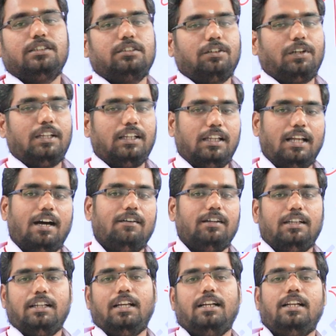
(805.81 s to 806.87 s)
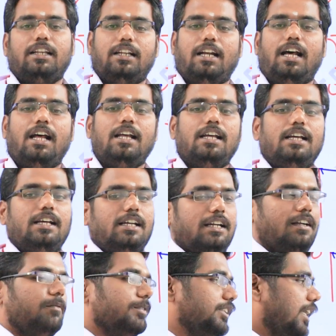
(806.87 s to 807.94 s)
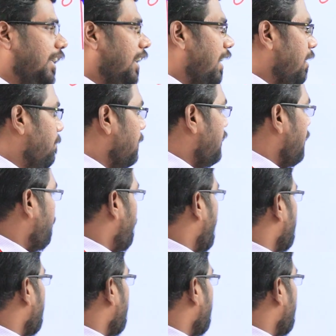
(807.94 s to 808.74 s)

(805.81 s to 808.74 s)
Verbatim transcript: ஸோ இதுதான் வந்து என்னதுன்னா நம்ம சென்ட்ராய்டு பார்த்தீங்கன்னா